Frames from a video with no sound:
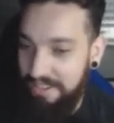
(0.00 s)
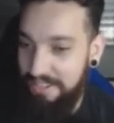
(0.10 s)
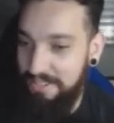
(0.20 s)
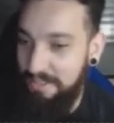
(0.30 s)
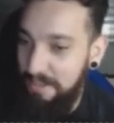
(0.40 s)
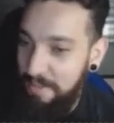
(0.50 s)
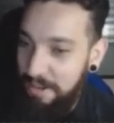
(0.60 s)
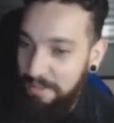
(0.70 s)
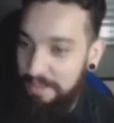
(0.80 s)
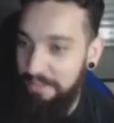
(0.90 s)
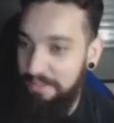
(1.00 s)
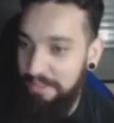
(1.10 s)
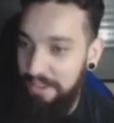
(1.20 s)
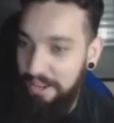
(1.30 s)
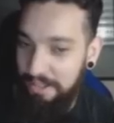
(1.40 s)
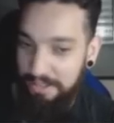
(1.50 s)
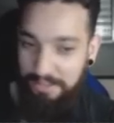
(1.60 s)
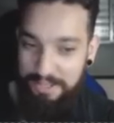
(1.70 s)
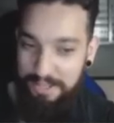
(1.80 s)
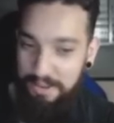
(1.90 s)
cara, eu sou um liberal mínimo. Ah, então
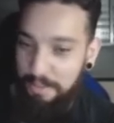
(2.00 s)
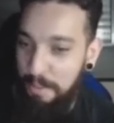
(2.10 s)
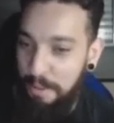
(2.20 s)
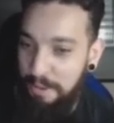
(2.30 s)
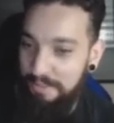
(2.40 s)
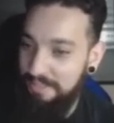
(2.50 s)
você é um bobão.